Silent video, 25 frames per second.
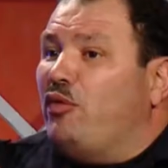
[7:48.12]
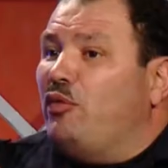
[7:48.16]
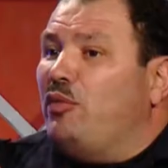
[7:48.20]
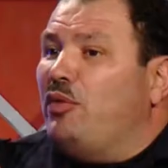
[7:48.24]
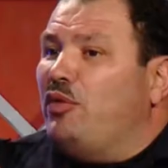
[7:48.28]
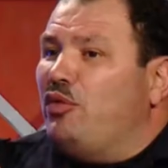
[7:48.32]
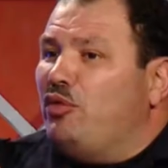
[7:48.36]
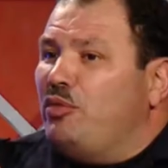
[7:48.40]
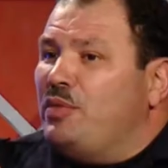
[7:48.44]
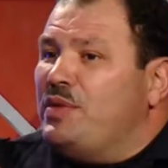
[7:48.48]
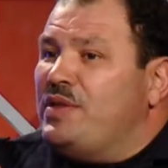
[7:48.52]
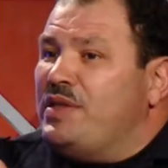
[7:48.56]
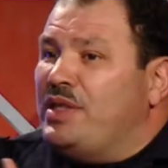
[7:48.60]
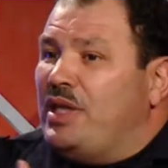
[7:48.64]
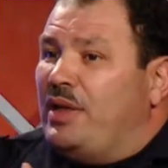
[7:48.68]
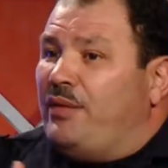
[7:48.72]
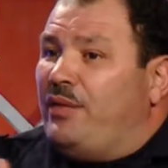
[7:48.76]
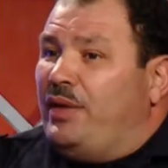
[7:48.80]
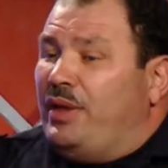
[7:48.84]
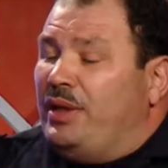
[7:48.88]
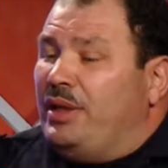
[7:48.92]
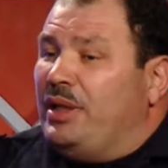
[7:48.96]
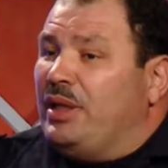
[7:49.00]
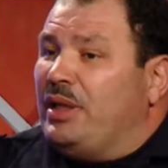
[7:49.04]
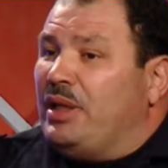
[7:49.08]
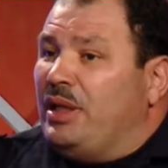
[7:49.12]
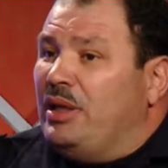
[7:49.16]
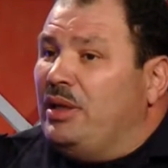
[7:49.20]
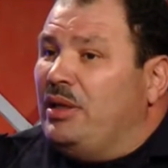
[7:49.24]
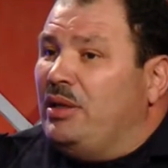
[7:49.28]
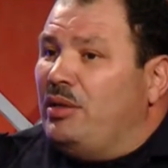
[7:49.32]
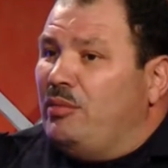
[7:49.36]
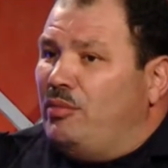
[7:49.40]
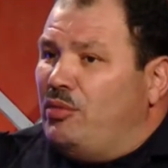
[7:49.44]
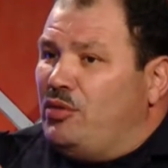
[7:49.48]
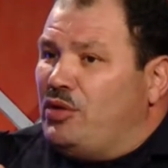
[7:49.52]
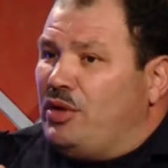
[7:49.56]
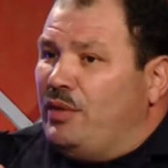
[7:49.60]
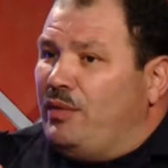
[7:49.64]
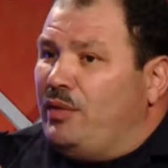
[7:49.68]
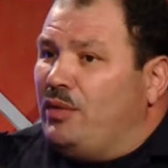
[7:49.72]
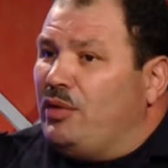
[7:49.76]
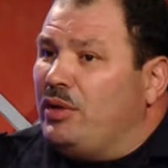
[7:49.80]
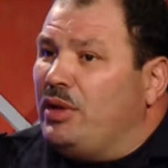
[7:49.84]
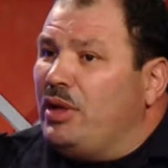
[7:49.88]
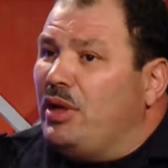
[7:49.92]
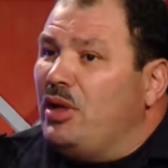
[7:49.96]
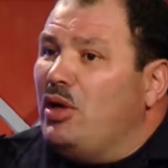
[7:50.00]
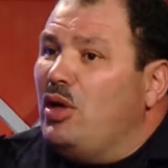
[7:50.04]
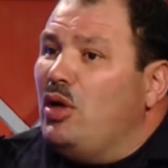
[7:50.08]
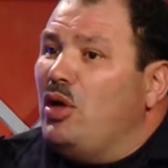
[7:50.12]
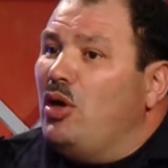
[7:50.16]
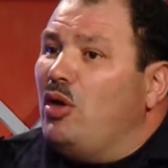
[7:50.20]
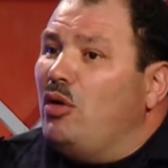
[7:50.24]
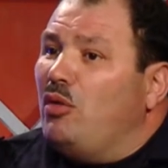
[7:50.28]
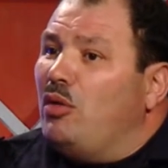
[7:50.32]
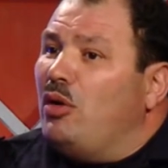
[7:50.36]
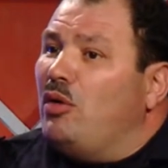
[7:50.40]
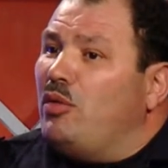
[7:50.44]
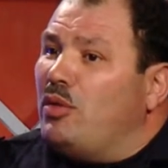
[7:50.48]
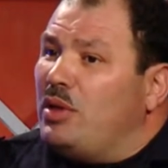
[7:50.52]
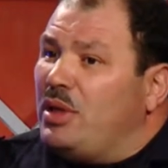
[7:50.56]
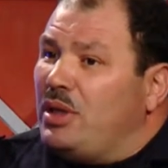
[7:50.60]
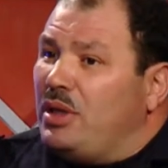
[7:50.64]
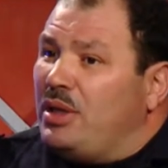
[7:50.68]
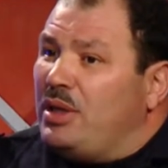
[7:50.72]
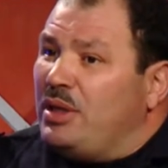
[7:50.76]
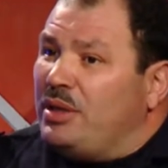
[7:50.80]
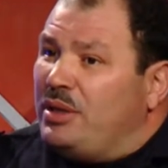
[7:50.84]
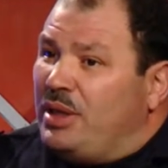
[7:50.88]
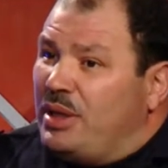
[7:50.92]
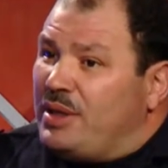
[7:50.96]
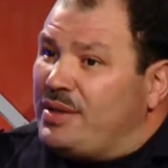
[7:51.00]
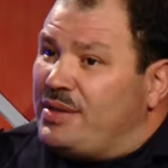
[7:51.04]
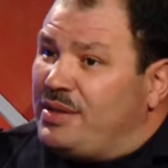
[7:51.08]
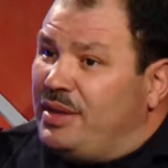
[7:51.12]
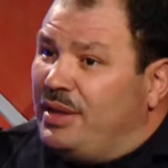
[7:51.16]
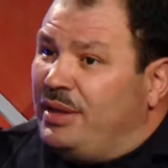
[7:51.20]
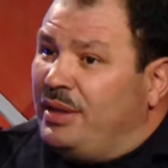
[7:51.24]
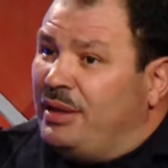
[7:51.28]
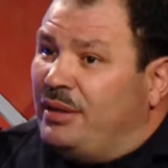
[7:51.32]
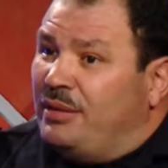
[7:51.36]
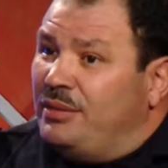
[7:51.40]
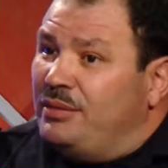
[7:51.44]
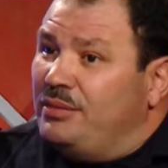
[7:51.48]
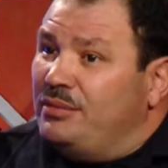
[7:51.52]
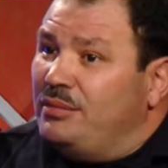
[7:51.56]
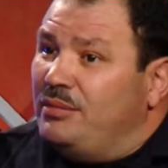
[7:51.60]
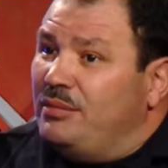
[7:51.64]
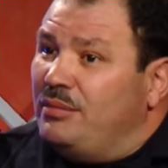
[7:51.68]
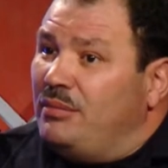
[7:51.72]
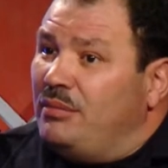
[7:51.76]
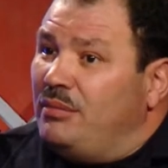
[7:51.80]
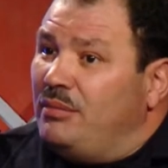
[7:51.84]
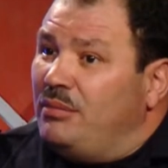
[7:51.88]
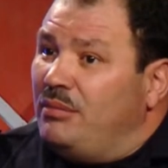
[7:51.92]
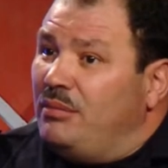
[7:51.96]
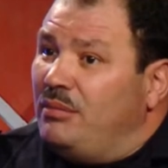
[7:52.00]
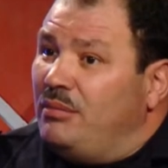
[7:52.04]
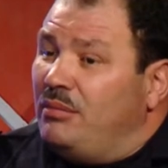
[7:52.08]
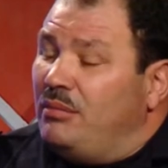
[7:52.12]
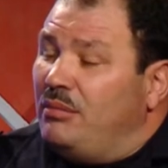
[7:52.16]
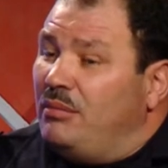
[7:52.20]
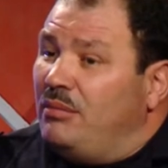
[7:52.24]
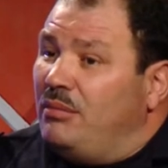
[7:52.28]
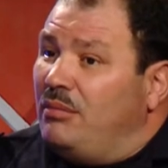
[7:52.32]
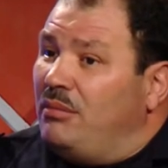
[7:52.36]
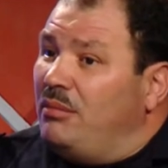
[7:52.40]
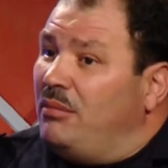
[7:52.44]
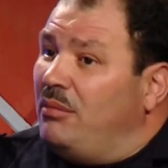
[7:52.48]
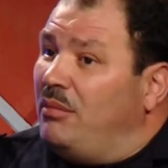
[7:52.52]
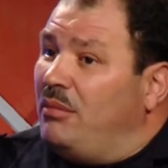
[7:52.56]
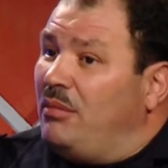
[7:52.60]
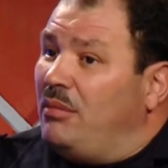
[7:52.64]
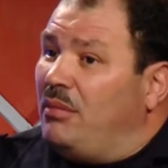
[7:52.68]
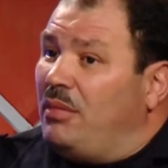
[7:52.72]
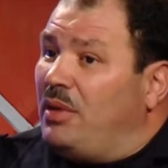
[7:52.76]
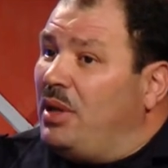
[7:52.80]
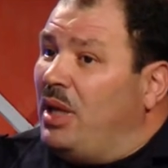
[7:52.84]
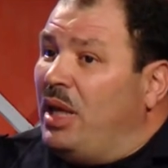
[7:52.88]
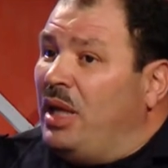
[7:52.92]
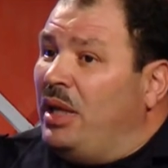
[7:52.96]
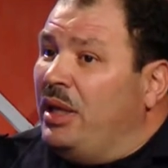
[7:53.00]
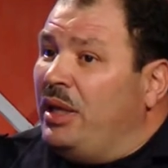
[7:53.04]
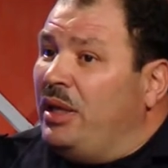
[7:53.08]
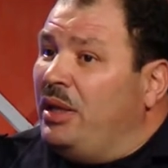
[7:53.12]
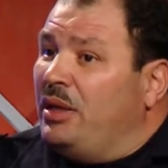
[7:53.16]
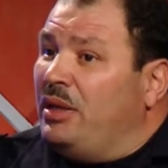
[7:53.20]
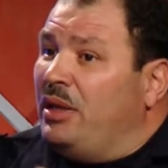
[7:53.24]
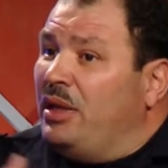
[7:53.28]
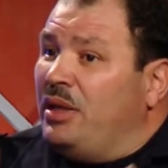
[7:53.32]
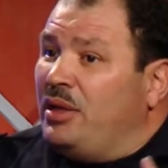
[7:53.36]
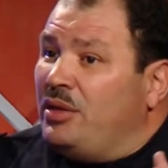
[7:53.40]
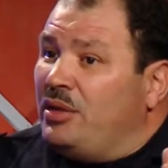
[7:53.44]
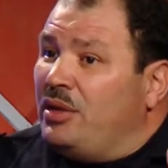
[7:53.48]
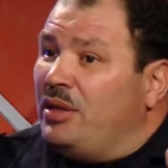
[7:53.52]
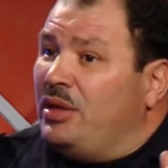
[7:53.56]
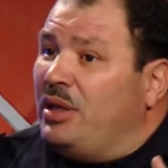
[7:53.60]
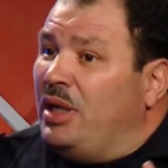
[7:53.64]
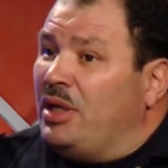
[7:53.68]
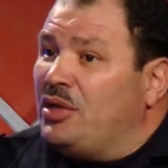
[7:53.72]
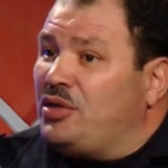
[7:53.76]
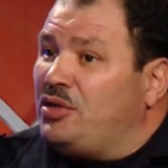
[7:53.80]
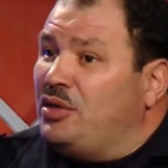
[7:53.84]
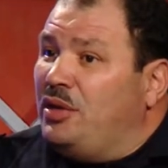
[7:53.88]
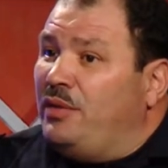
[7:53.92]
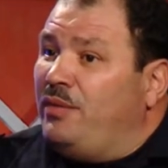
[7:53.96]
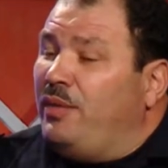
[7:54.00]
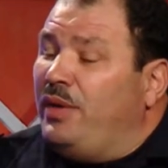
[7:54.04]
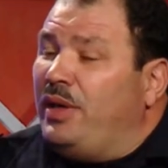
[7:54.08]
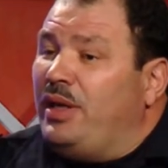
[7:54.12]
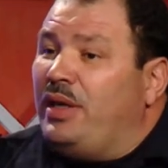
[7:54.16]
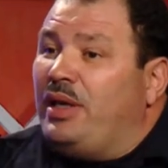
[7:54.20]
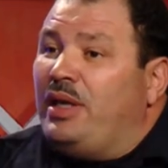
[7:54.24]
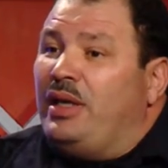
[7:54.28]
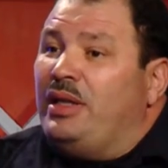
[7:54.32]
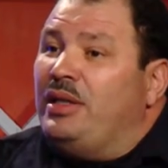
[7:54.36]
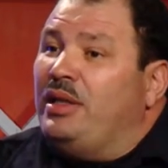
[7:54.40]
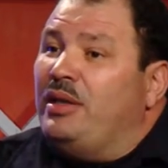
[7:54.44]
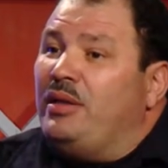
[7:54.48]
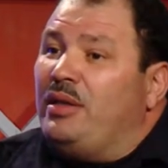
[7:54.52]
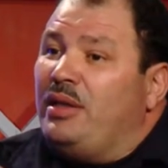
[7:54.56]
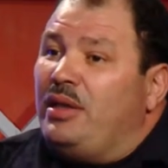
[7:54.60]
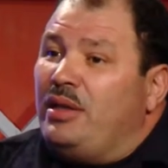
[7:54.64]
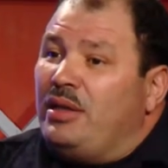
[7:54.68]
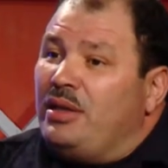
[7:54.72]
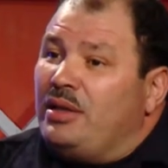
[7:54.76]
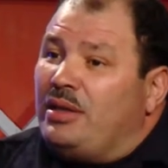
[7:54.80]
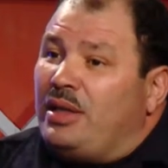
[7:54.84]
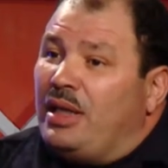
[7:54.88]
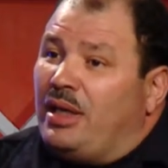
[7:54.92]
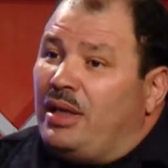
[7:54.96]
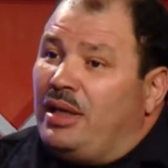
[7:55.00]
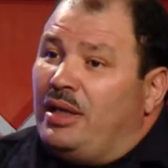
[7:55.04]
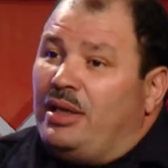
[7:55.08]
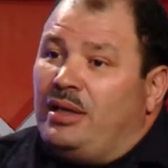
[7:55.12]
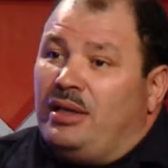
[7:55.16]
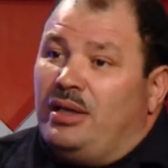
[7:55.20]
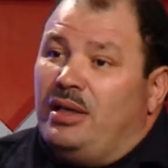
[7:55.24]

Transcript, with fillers: منه بزاف حنا كالمسعفين كذا وهو داء السيده ارشيفي يعني ارشيفي آه، الارشيفي يعني ينتقل